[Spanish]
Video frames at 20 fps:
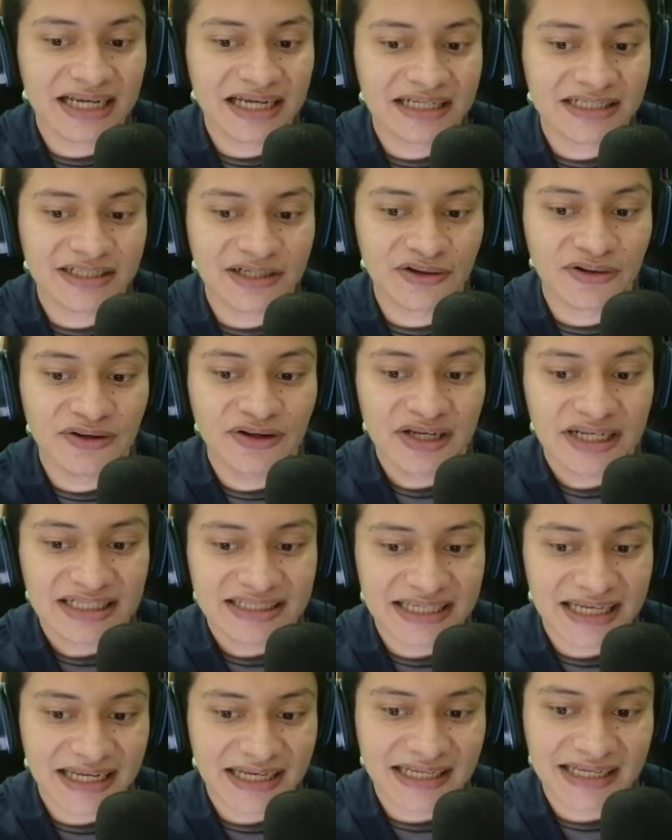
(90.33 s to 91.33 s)
y eso
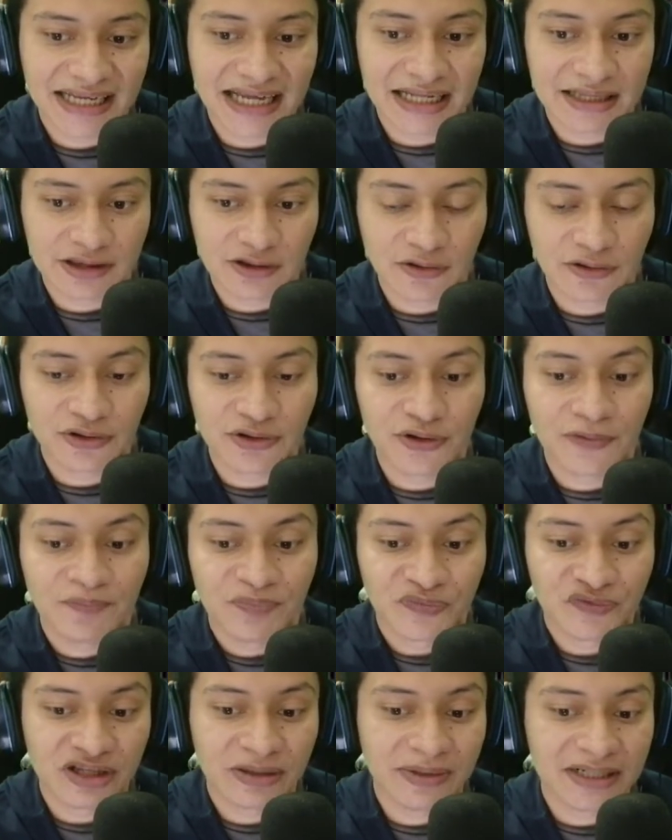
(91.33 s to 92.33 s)
sería
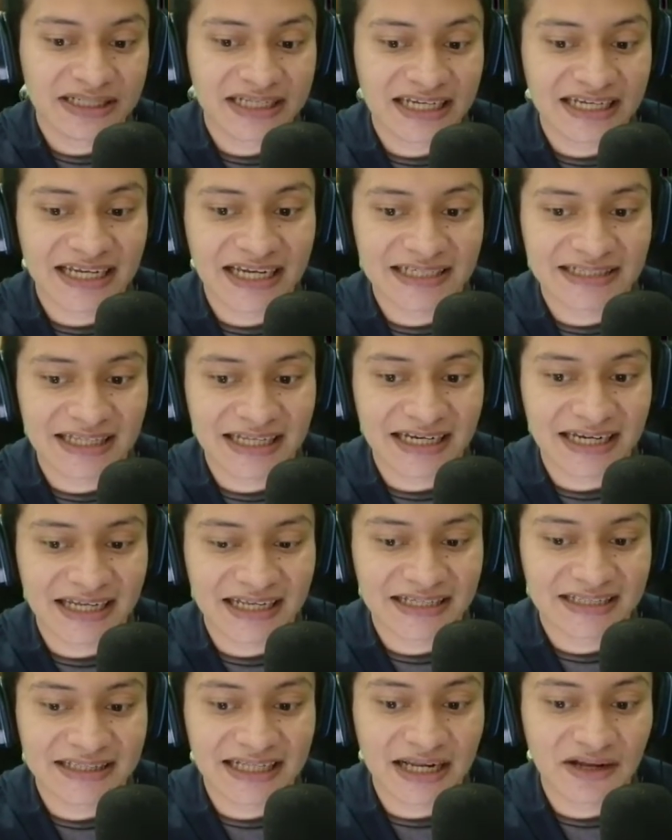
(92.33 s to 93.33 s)
todo. Una vez que ya esté
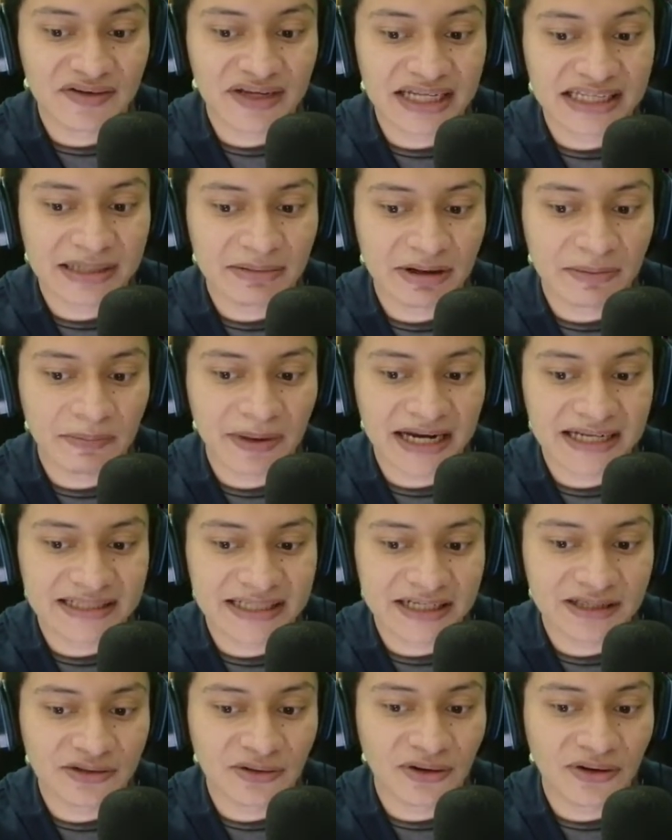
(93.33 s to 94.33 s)
registrado ya te va a
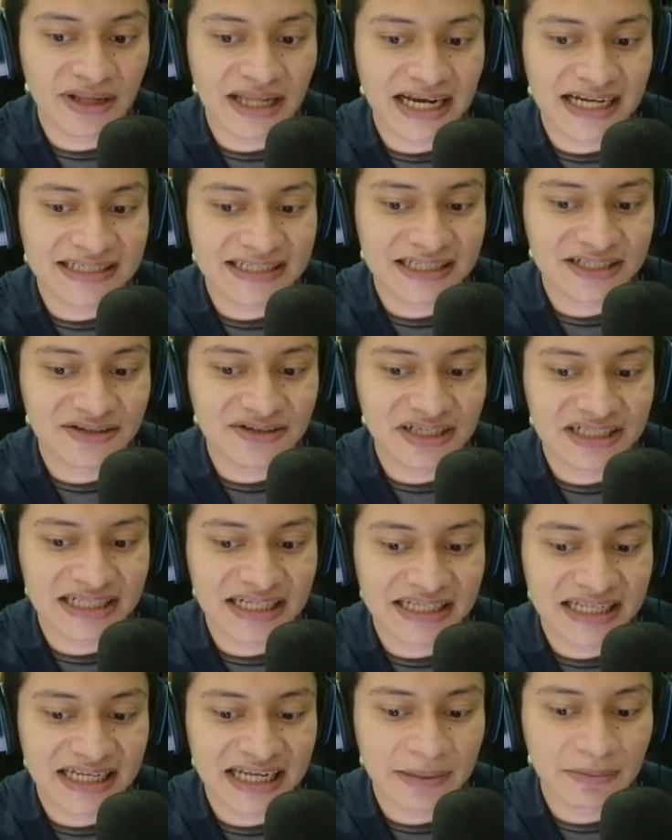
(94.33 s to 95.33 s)
aparecer todas las secciones
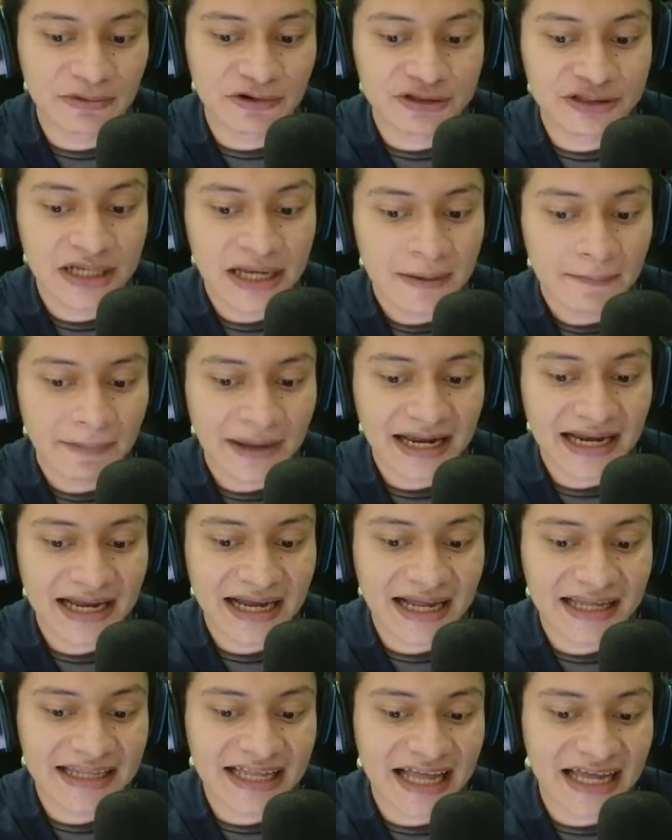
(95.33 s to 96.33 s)
que tenemos
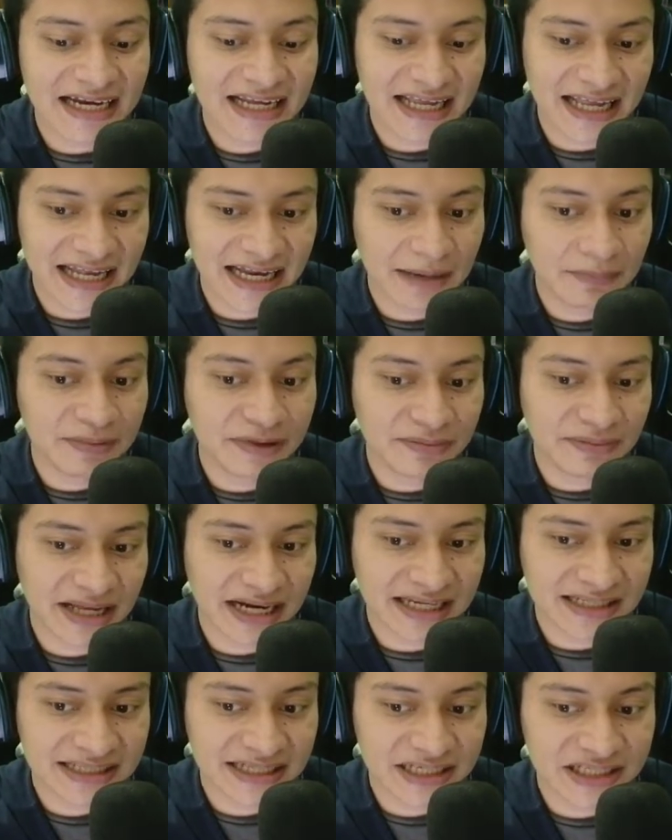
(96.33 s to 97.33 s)
para ganar en la
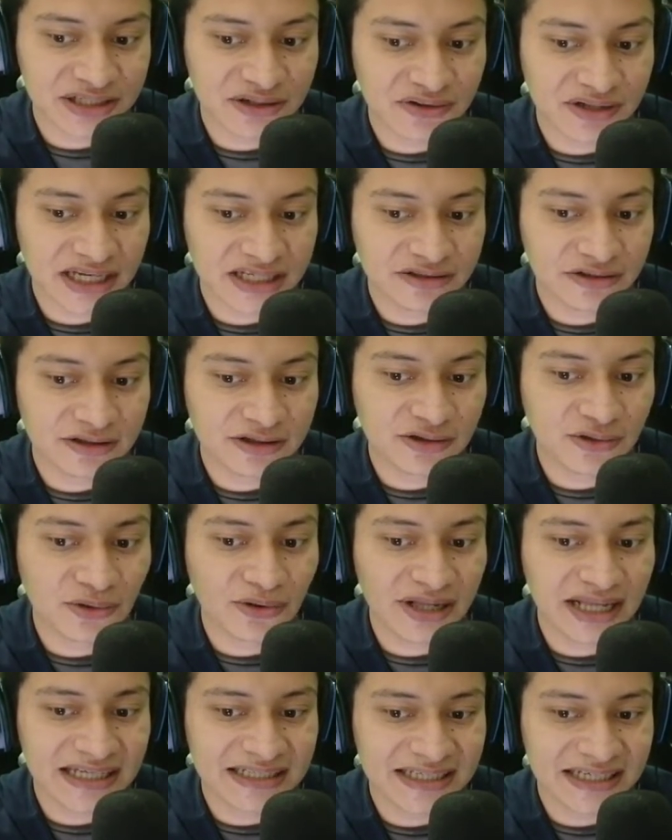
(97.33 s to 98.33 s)
primera sección, que son
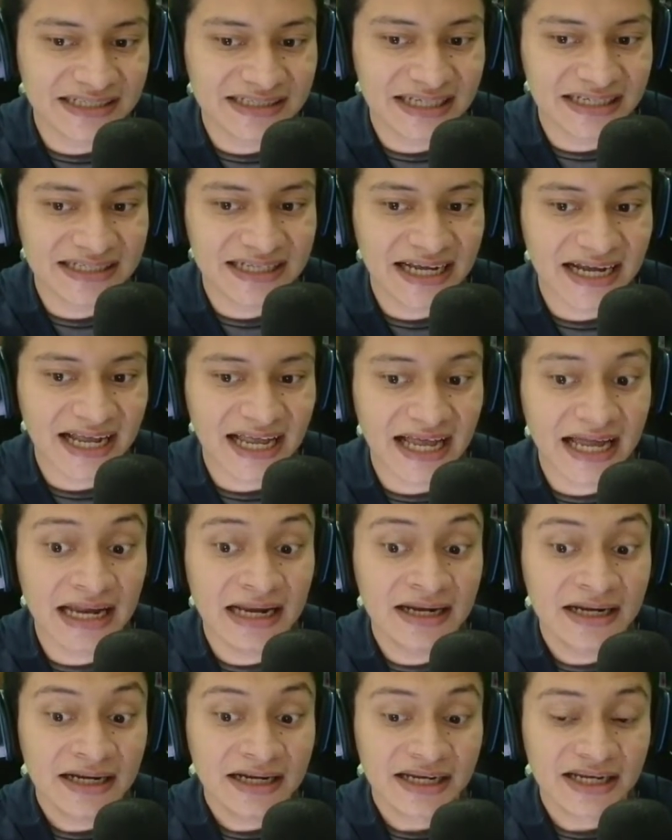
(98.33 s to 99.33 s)
todas estas de acá.